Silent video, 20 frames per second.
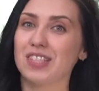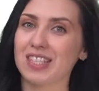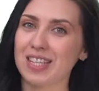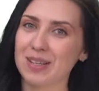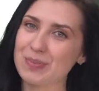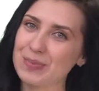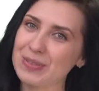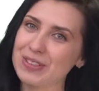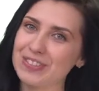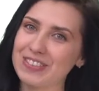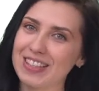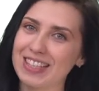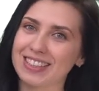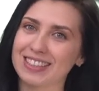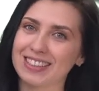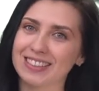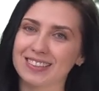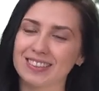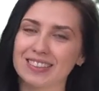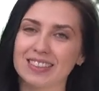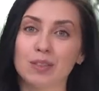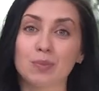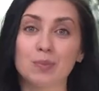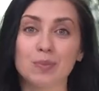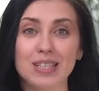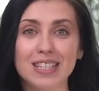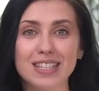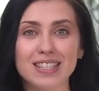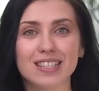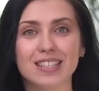Всем привет!
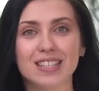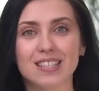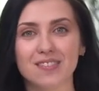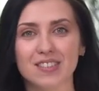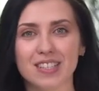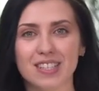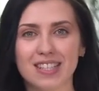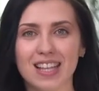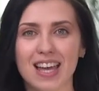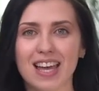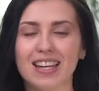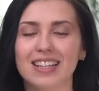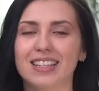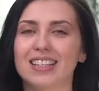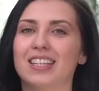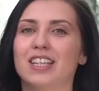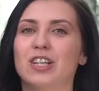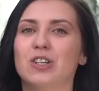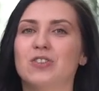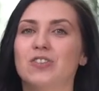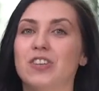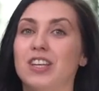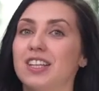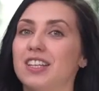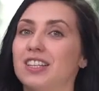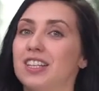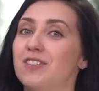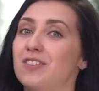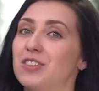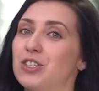Близится весна, и я
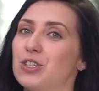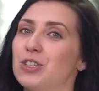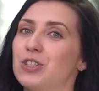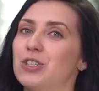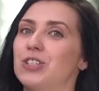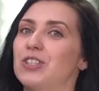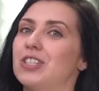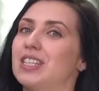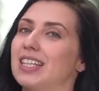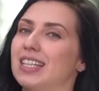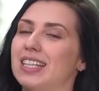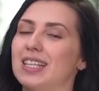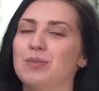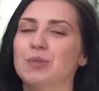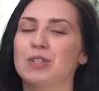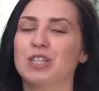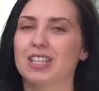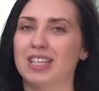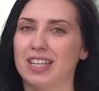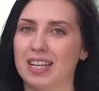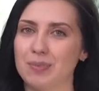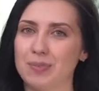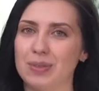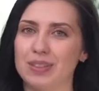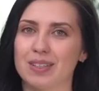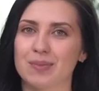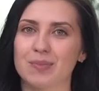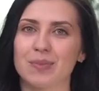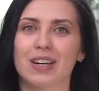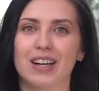уверена, вы ждете ее с таким же
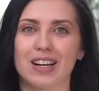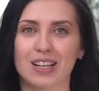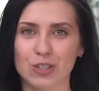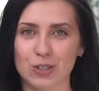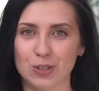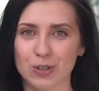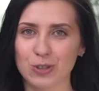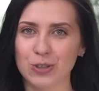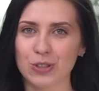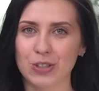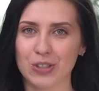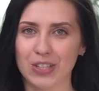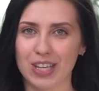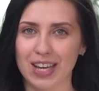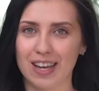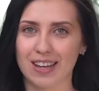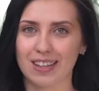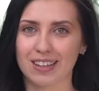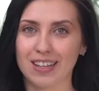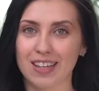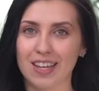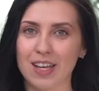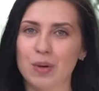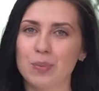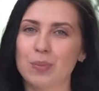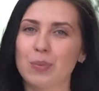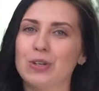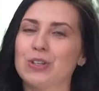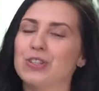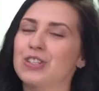трепетом, как жду ее я.
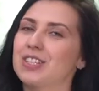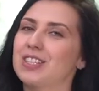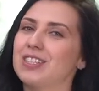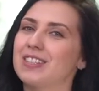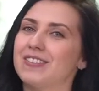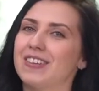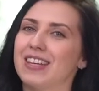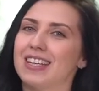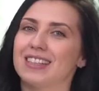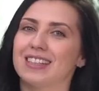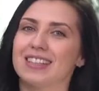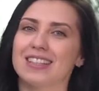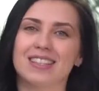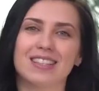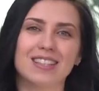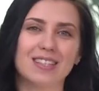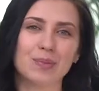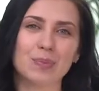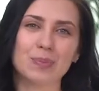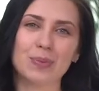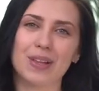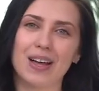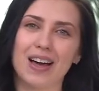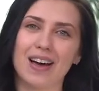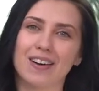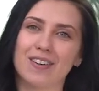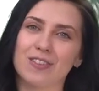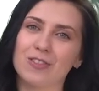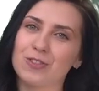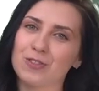Больше света,
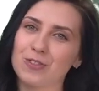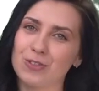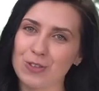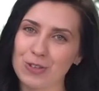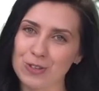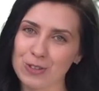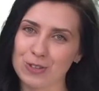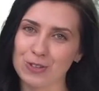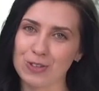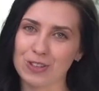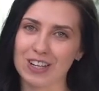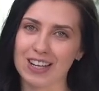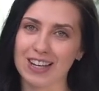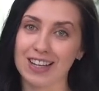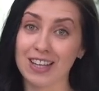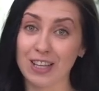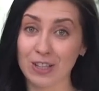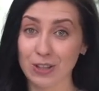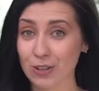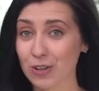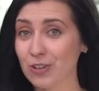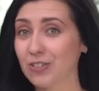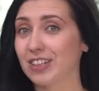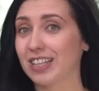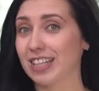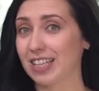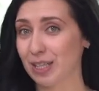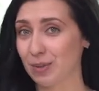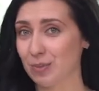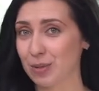тепла, воздуха,
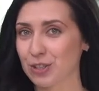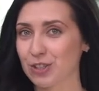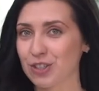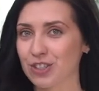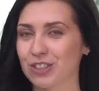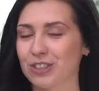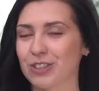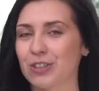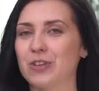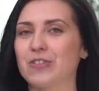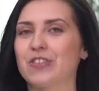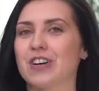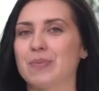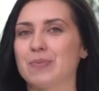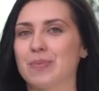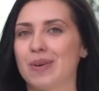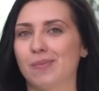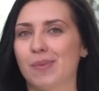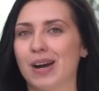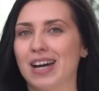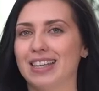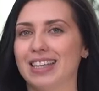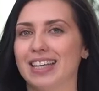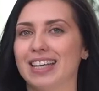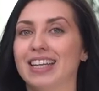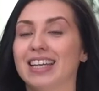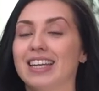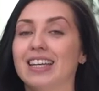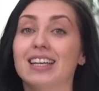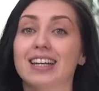новый имидж, новая
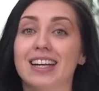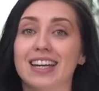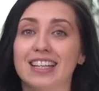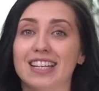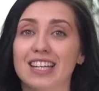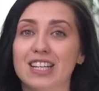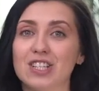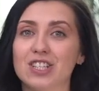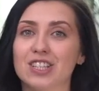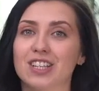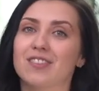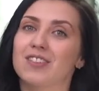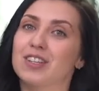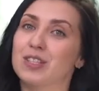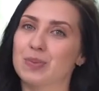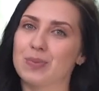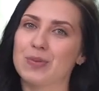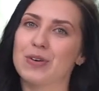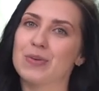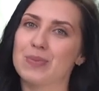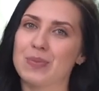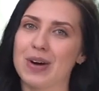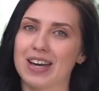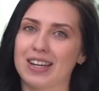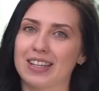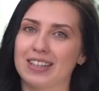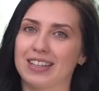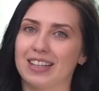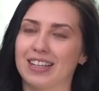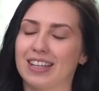помада и, конечно, 8
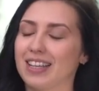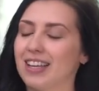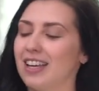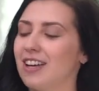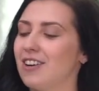марта.